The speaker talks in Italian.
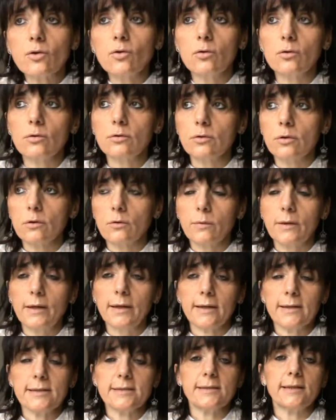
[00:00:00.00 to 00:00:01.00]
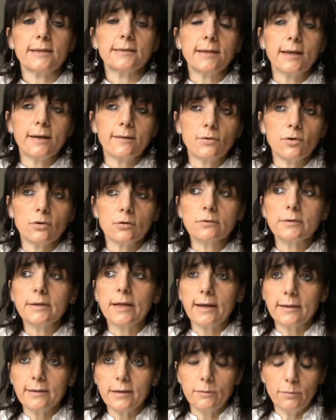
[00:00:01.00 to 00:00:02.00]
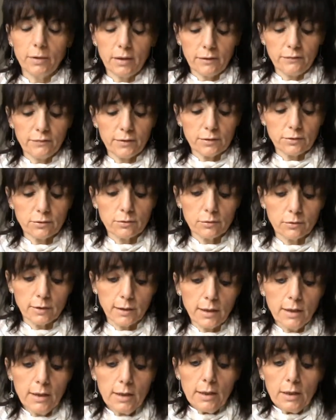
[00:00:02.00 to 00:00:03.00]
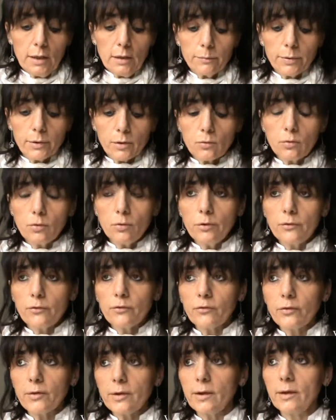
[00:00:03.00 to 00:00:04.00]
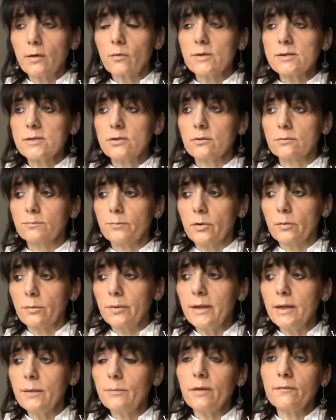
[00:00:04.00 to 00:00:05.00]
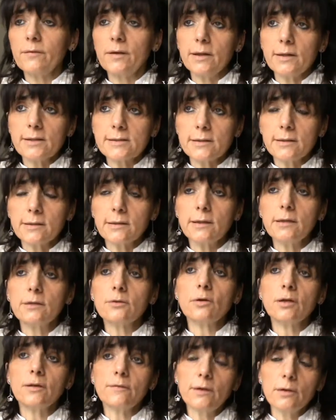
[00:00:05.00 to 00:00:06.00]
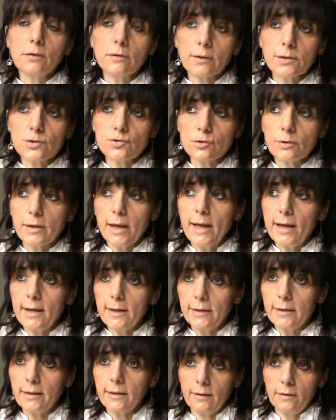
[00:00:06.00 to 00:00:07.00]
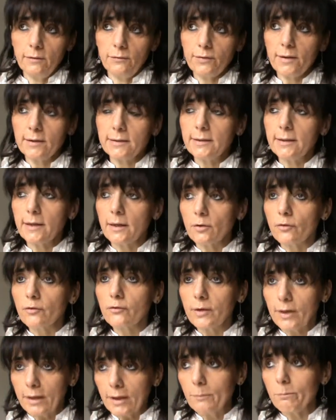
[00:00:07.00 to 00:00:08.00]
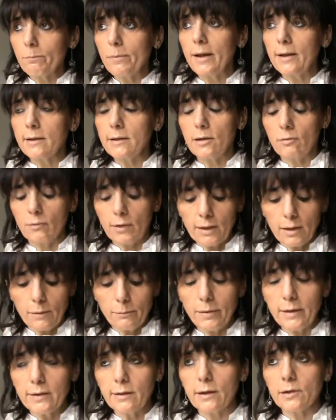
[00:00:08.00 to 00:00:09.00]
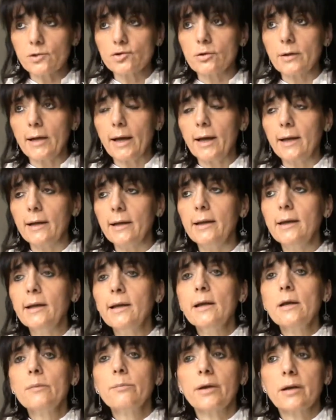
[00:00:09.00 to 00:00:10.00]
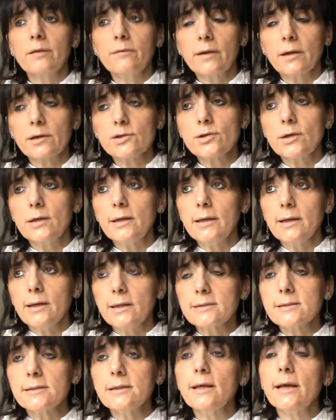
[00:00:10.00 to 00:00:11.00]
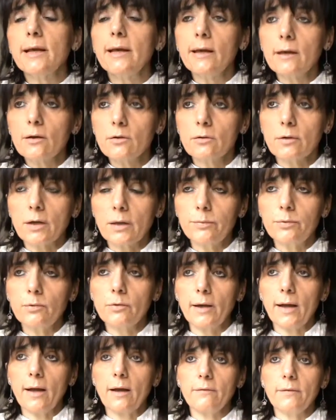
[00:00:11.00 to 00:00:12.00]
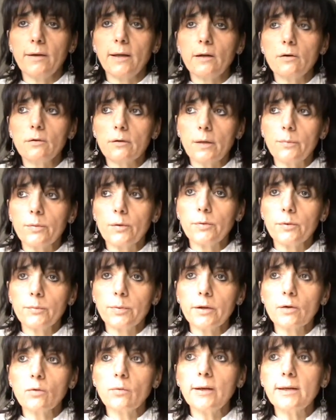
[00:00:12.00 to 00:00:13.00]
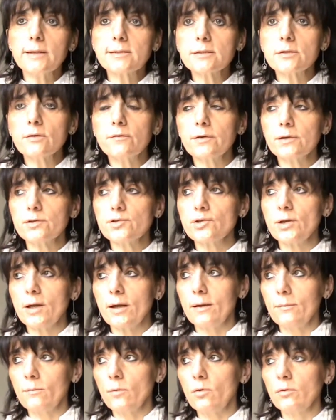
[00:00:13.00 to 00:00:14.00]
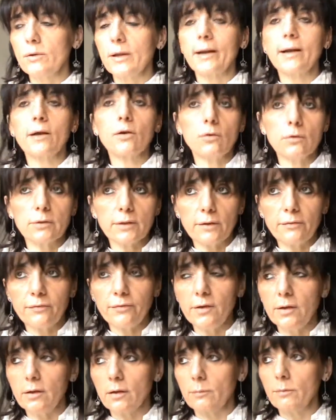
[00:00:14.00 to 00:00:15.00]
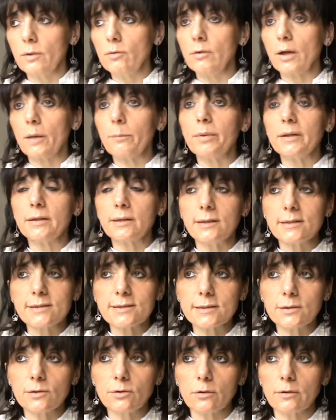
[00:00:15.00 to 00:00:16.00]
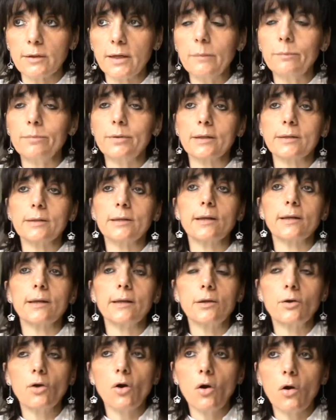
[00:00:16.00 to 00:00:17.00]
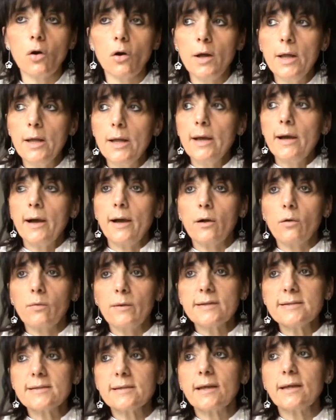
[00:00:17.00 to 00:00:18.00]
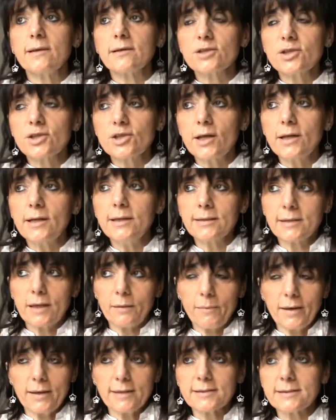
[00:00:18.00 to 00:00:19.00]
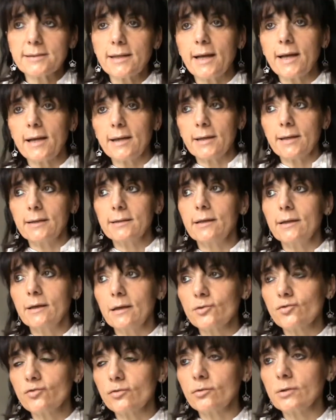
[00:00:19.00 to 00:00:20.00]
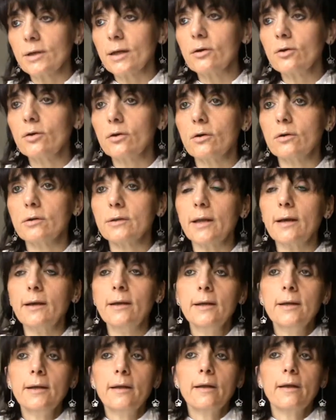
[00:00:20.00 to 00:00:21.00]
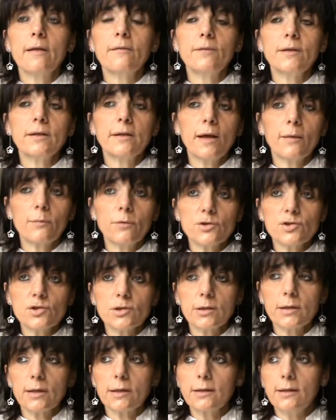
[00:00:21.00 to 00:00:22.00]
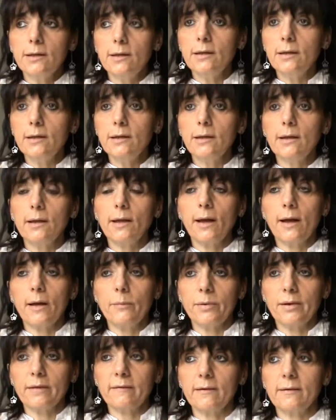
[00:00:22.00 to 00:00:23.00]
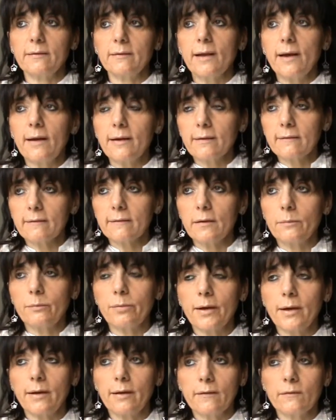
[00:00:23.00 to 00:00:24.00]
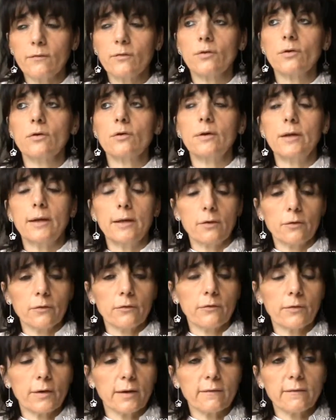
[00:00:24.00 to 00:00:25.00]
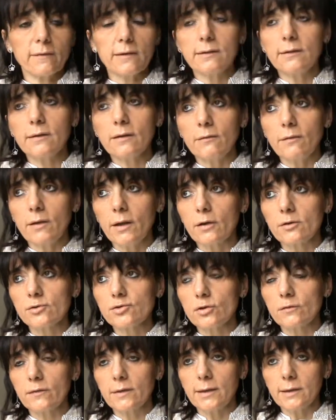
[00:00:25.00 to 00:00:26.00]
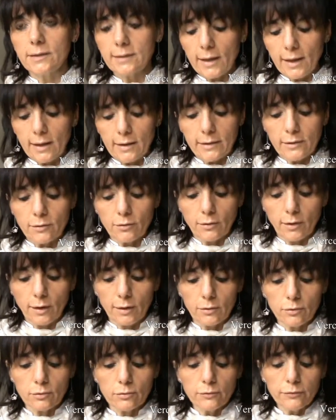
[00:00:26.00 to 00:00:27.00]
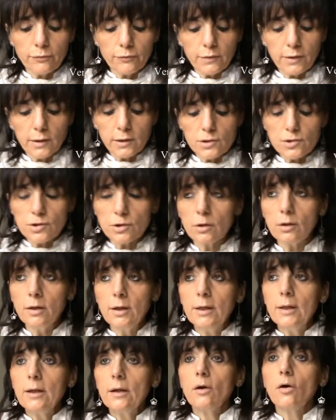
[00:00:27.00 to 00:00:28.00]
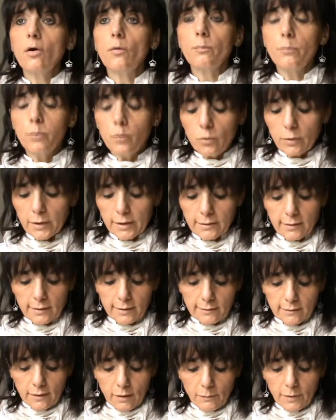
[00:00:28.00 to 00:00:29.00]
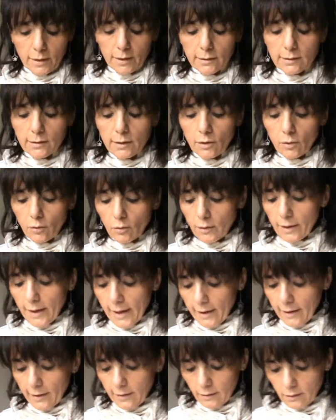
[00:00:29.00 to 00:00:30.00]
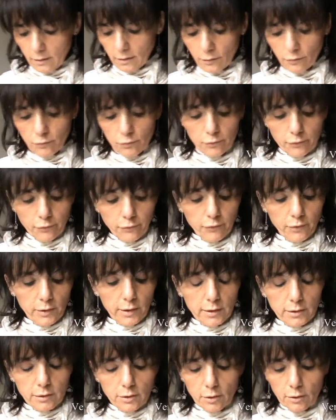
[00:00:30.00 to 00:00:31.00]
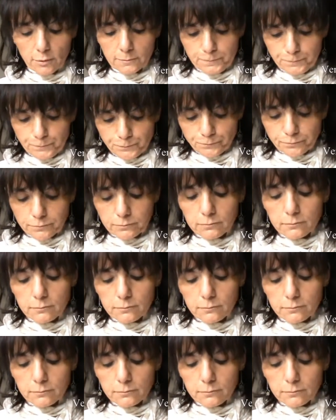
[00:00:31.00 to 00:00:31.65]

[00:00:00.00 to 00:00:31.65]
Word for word: contro quella che è stata la volontà dei benefattori. Per cui se questo problema viene sentito a livello regionale, infatti la nostra campagna è una campagna regionale, per i vercellesi è ancora più grave. Allora proprio per questo facciamo una raccolta firme, una petizione per dire no a questa scelta malsana della giunta Cota e invitiamo i cittadini cittadini a presentarsi presso la nostra sede di via Giovani Italia in orario d'ufficio oppure direttamente online sul sito